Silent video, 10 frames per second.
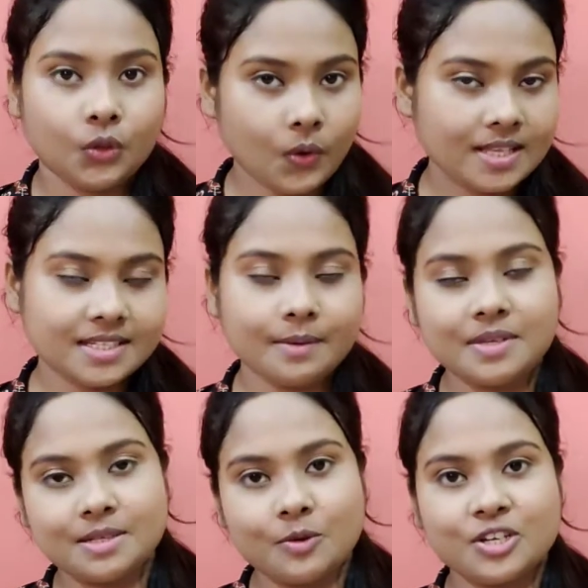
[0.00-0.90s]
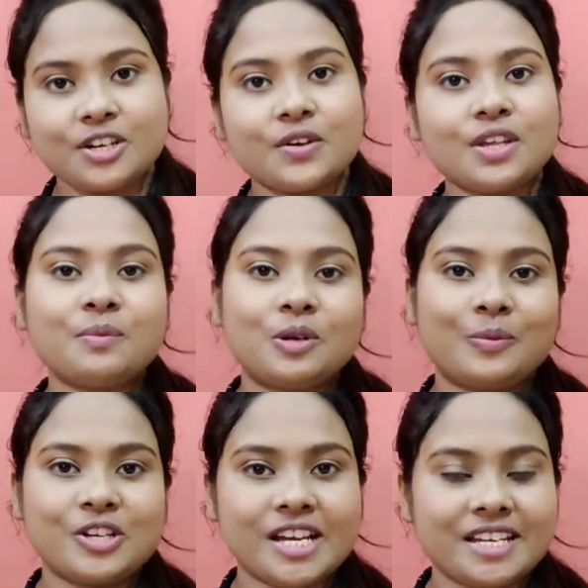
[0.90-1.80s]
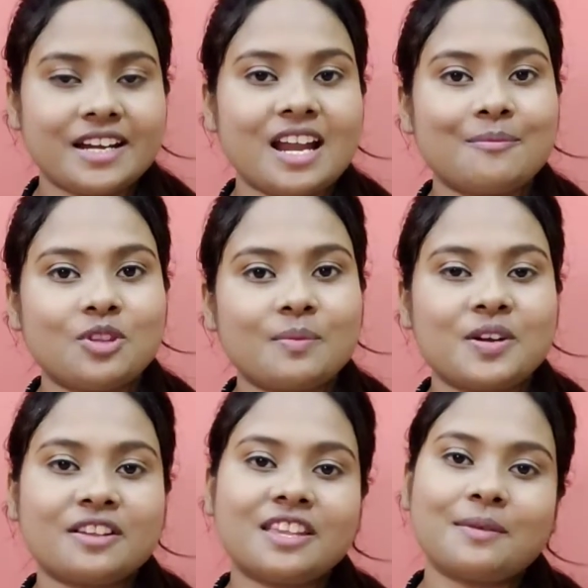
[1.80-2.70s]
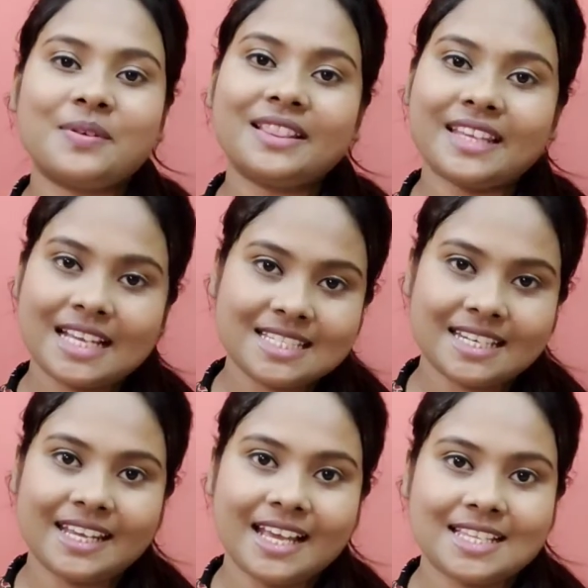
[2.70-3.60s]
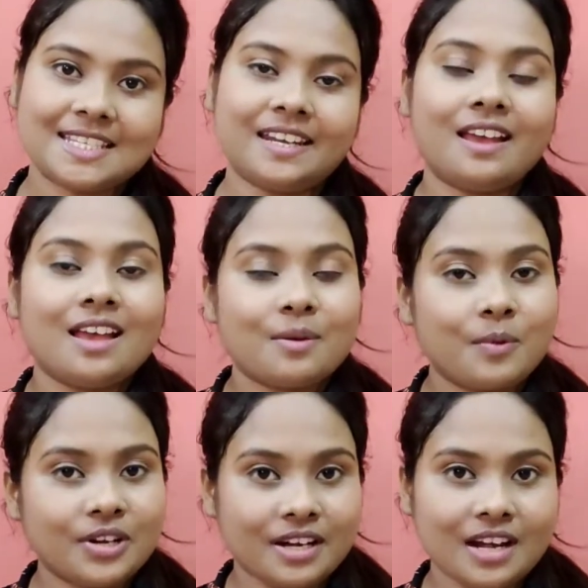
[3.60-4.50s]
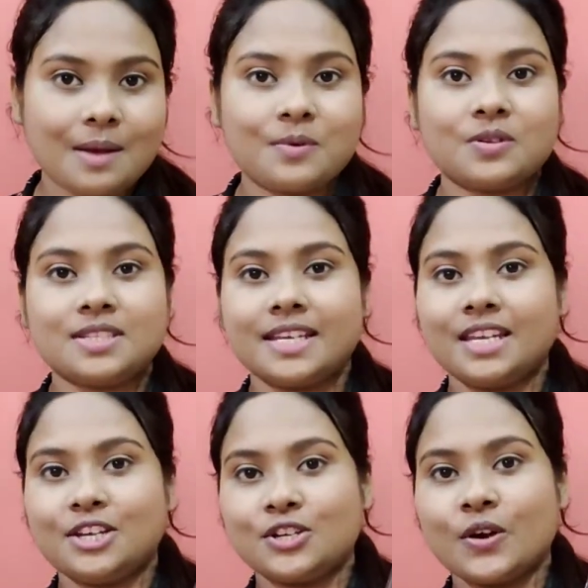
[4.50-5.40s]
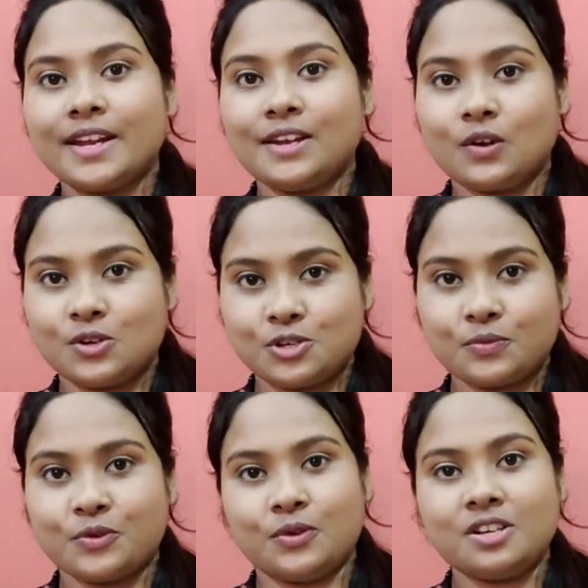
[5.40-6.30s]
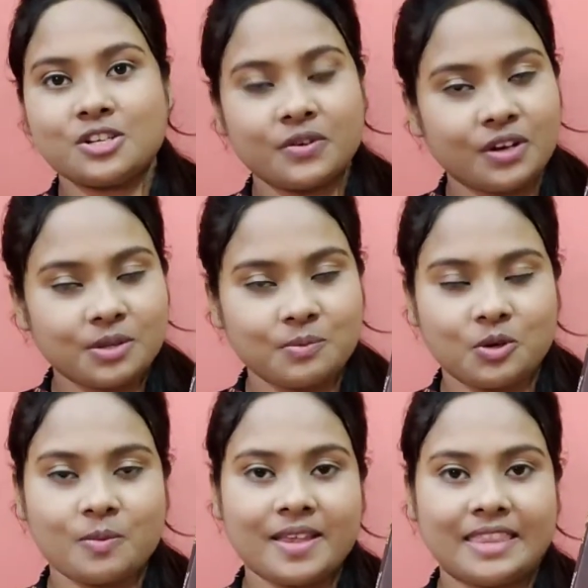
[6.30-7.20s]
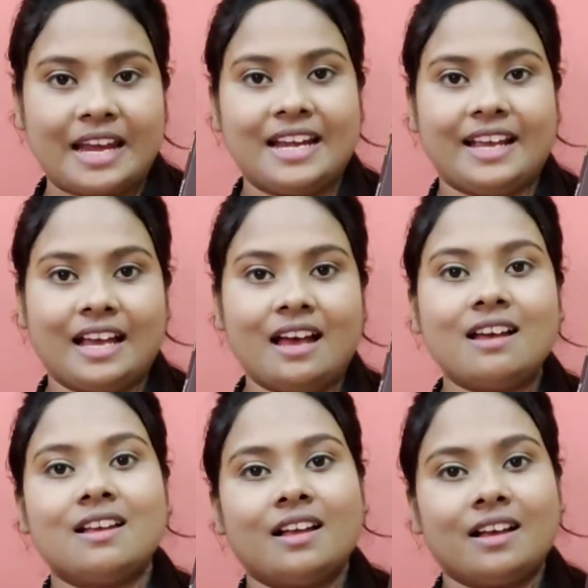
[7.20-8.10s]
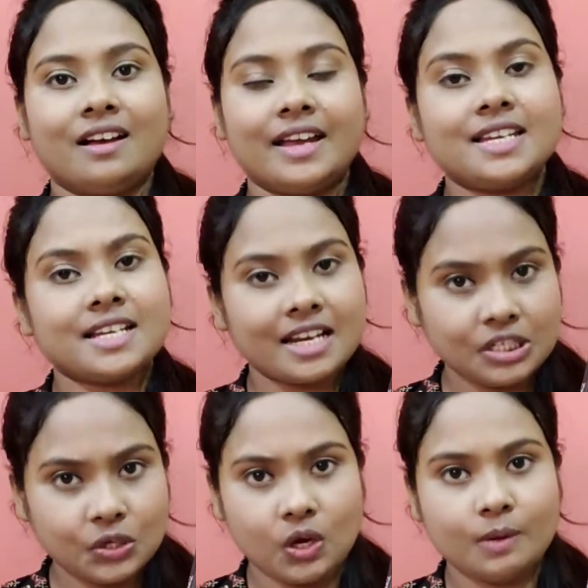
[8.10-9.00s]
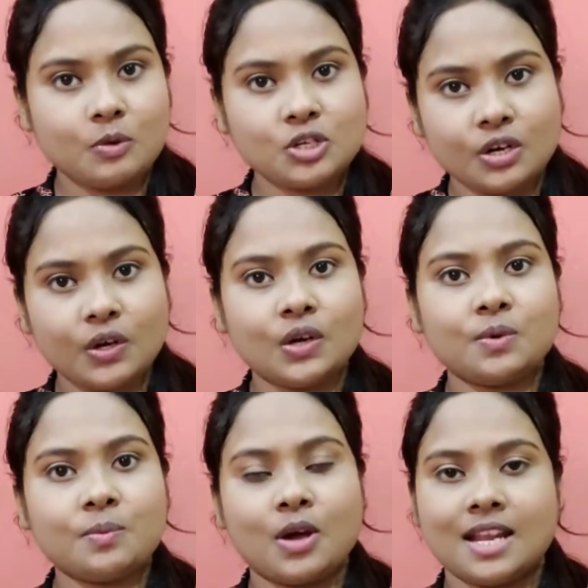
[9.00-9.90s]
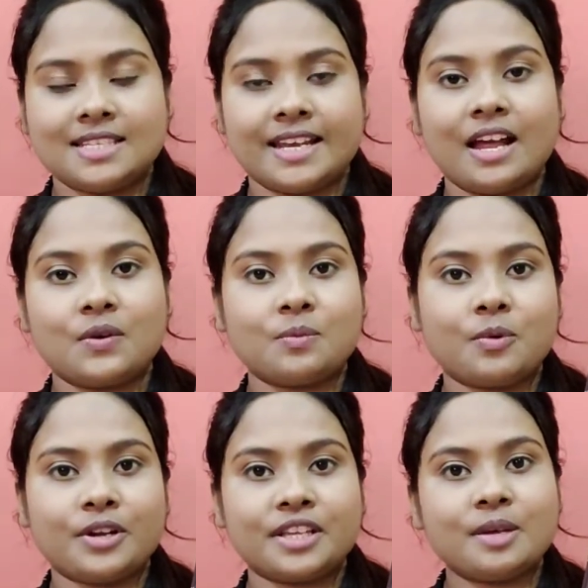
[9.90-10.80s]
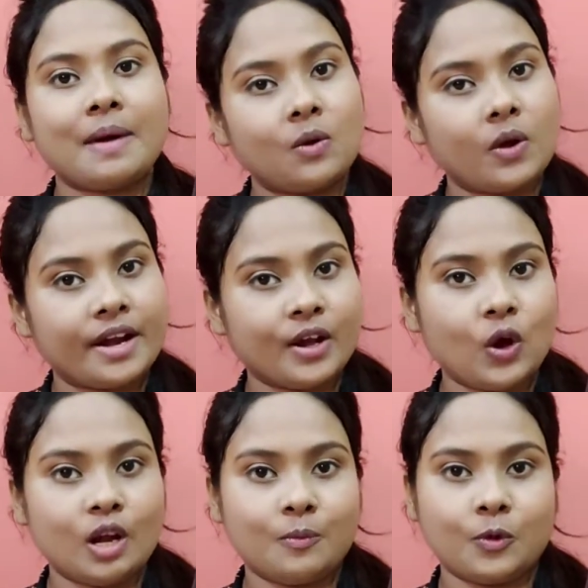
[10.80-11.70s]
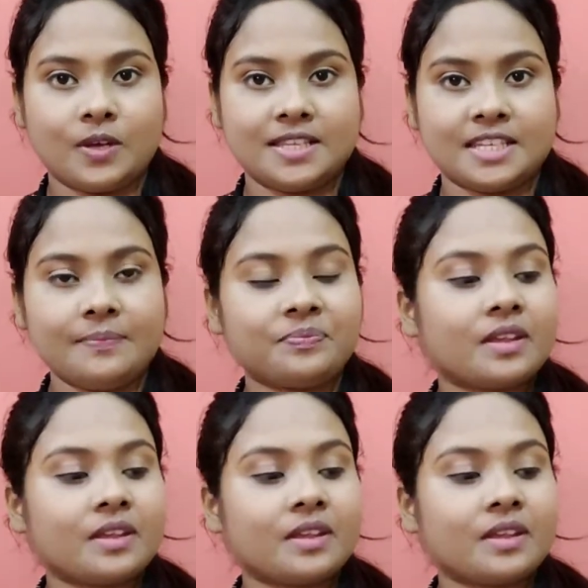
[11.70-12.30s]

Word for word: তো আজকে আমি যে বইটার কথা বলবো সেইটার নাম তো আপনারা থামনেল থেকে জেনেই গেছেন বইটার নাম হচ্ছে ঈশ্বরের ভ্রূণ সৈকত মুখোপাধ্যায়ের লেখা এটাকে একটা গল্প সংকলন বলা যায় কারণ বইটাতে বারোখানা গল্প রয়েছে